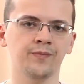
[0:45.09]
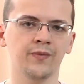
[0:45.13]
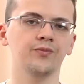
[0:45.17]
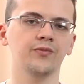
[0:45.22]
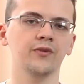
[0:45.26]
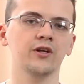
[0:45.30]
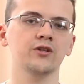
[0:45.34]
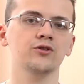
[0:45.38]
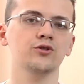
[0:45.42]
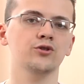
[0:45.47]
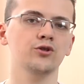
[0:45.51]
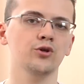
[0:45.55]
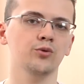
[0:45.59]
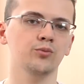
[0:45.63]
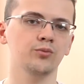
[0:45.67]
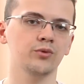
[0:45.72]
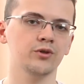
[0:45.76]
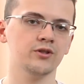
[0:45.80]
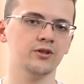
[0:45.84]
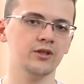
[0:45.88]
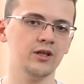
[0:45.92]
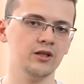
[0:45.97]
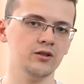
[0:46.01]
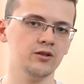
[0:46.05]
Начнем мы
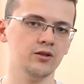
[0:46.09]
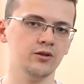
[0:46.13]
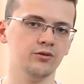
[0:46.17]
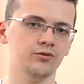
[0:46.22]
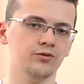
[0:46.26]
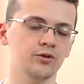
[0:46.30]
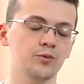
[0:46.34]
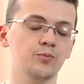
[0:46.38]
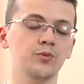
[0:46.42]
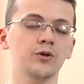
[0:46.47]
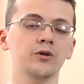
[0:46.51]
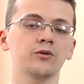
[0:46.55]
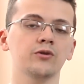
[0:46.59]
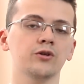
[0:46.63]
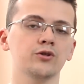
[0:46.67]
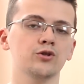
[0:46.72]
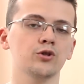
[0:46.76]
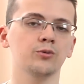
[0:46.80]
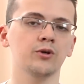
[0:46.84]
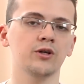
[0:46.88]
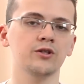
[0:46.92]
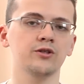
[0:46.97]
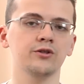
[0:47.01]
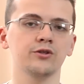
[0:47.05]
с тестов, и первое, о
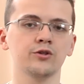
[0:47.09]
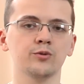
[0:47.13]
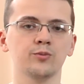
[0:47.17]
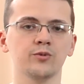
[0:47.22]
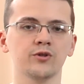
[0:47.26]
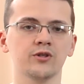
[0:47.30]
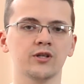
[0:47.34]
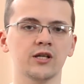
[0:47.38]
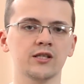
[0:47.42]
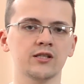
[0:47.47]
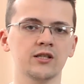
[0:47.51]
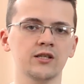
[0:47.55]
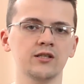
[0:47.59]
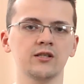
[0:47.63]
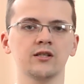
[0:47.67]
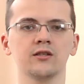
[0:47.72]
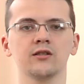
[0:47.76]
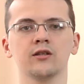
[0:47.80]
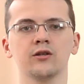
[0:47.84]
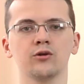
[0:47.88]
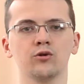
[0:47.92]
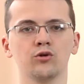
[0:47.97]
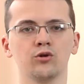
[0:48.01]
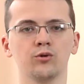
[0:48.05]
чем хотелось бы сказать,
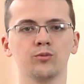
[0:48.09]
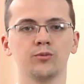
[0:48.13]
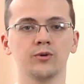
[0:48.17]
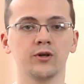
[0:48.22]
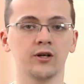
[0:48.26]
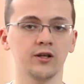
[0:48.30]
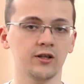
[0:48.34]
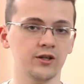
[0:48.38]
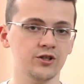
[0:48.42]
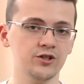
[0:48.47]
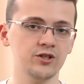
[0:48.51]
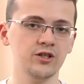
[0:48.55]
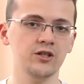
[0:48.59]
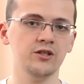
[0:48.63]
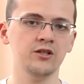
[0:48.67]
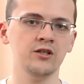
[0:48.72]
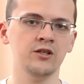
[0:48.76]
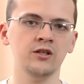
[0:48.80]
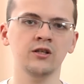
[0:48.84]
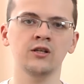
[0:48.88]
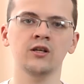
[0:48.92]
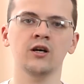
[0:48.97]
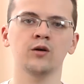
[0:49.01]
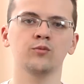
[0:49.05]
это об охлаждении
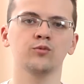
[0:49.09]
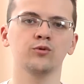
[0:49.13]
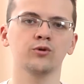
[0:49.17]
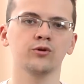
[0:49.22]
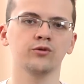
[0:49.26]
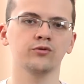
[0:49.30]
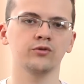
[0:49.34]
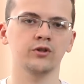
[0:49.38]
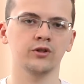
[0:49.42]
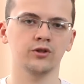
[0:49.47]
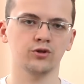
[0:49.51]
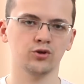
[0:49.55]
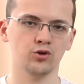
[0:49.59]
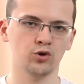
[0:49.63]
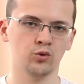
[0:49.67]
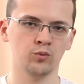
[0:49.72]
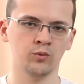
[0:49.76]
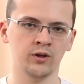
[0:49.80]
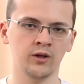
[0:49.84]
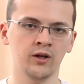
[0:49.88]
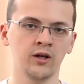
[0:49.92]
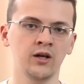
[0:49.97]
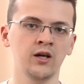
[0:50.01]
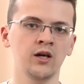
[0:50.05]
и об уровне
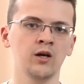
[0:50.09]
шума.